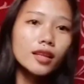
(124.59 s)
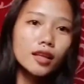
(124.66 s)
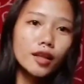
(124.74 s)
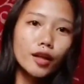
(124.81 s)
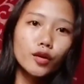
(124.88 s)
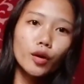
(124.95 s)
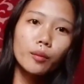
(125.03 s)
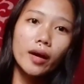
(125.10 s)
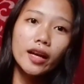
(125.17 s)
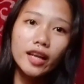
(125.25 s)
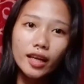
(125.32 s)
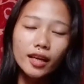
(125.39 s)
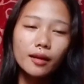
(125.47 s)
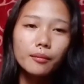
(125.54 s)
Tingnan niyo, may,
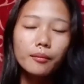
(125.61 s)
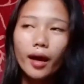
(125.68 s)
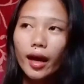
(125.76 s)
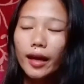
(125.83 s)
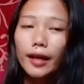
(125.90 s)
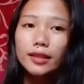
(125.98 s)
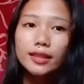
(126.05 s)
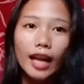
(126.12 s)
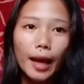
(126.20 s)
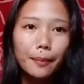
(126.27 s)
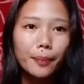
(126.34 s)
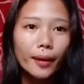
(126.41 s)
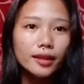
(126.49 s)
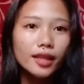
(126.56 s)
ring, may
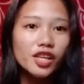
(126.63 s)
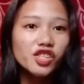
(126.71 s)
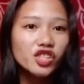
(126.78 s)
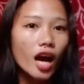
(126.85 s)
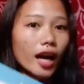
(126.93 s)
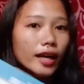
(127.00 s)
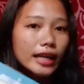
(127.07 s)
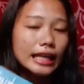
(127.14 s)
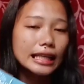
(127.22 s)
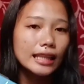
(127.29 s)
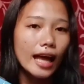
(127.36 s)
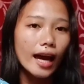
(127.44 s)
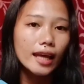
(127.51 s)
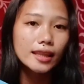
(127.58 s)
tripod na siya, ring
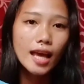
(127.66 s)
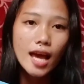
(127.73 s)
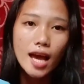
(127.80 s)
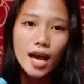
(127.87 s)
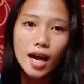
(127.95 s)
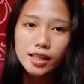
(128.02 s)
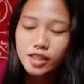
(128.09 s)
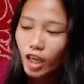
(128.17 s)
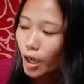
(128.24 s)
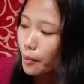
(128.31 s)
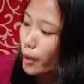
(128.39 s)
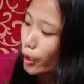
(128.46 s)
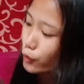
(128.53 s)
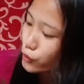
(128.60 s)
light, at
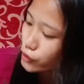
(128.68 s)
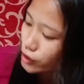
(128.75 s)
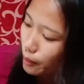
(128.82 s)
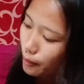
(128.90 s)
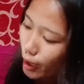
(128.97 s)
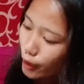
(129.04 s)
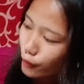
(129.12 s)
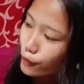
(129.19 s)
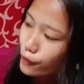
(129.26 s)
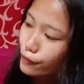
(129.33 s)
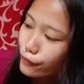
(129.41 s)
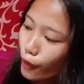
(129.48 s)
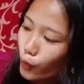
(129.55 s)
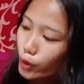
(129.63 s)
saka meron siyang
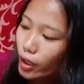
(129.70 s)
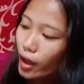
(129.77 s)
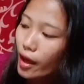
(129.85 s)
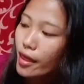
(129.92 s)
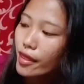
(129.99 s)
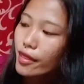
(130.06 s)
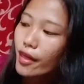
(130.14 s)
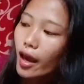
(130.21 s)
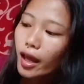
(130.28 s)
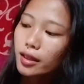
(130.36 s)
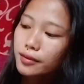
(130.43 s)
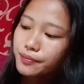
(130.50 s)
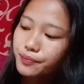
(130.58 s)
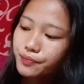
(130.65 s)
microphone, and
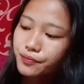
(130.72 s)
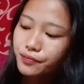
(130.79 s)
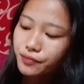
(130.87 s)
then,